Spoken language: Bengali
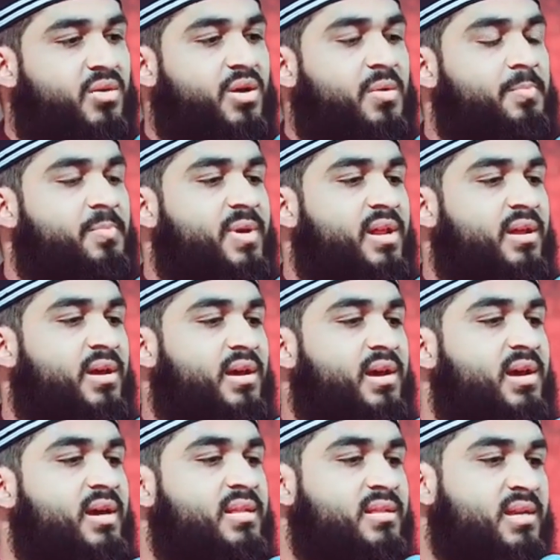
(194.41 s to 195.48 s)
রব্বানা
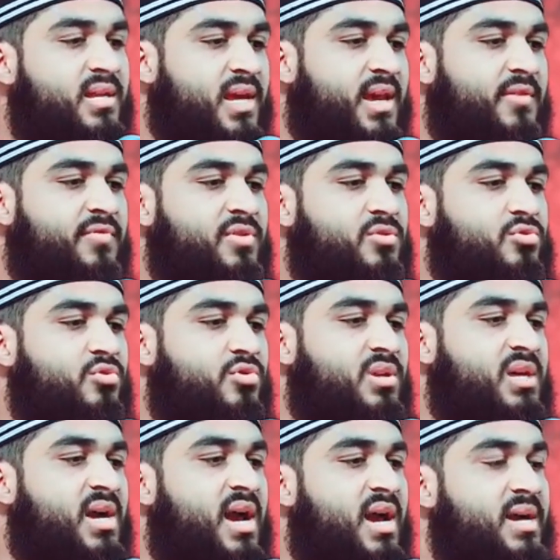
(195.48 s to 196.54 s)
আতিনা ফিদ
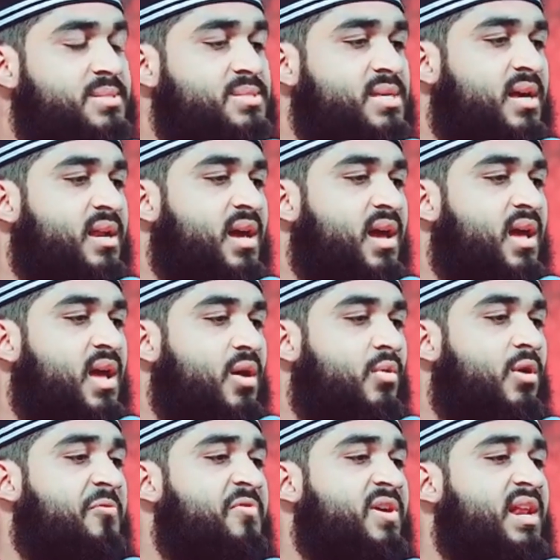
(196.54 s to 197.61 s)
দুনিয়া হাসানা
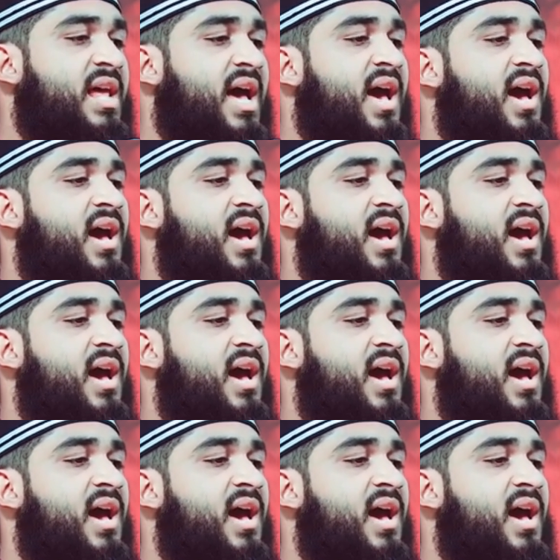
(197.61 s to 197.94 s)
ওয়া ফিল